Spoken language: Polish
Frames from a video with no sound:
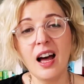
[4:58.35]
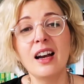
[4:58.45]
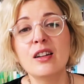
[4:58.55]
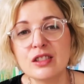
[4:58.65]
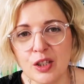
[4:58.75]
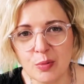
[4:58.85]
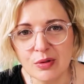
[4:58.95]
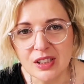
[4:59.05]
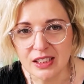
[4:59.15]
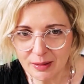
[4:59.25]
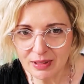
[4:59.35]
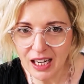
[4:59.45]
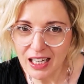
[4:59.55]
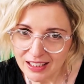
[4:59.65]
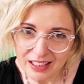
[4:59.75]
ale on też był synem
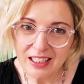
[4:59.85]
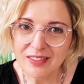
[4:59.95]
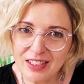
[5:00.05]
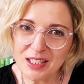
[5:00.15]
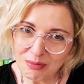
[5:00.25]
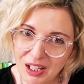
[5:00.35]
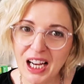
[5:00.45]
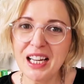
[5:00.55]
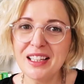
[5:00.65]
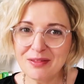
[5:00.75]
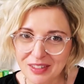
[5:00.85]
Gai. Więc im dalej w